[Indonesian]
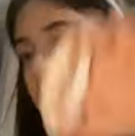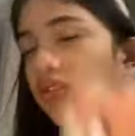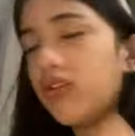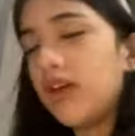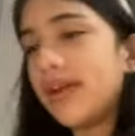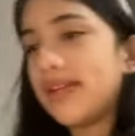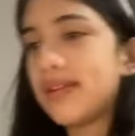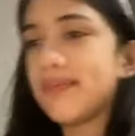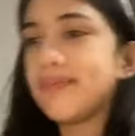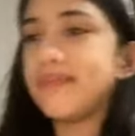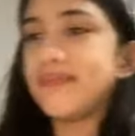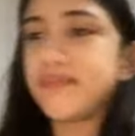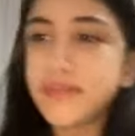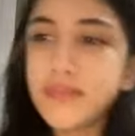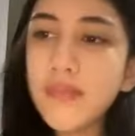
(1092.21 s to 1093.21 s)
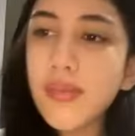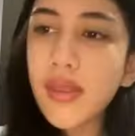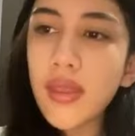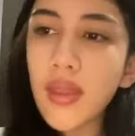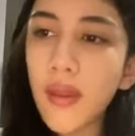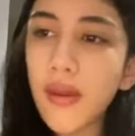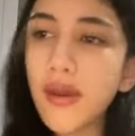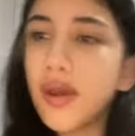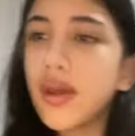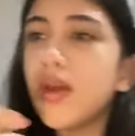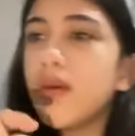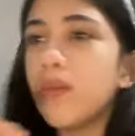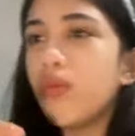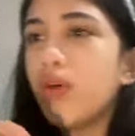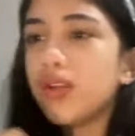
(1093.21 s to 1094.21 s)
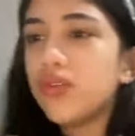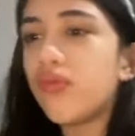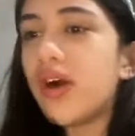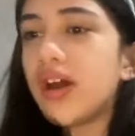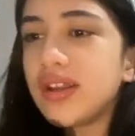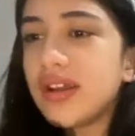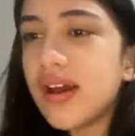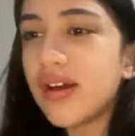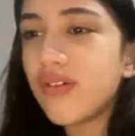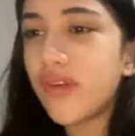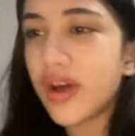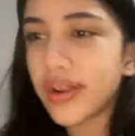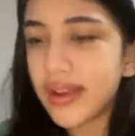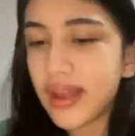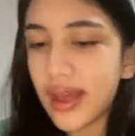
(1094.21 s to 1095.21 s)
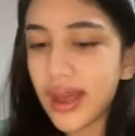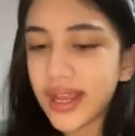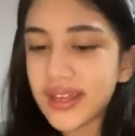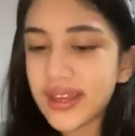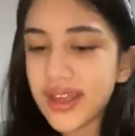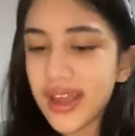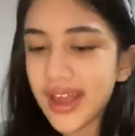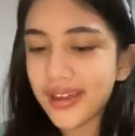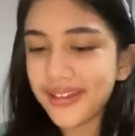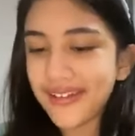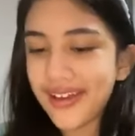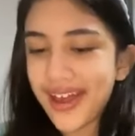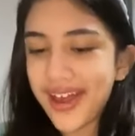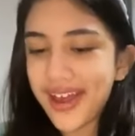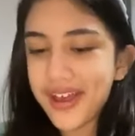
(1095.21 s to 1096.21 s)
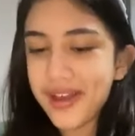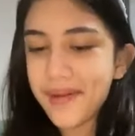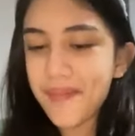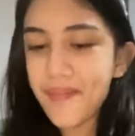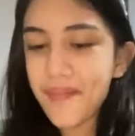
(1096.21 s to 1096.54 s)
itu guys buat warga-warga idea ya.